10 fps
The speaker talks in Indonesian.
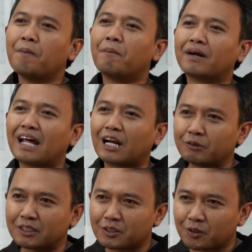
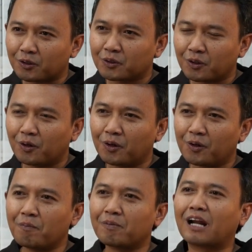melalui contoh,
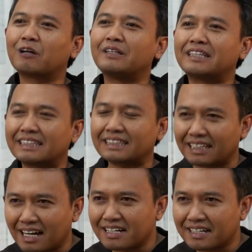melalui
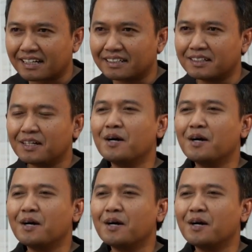teladan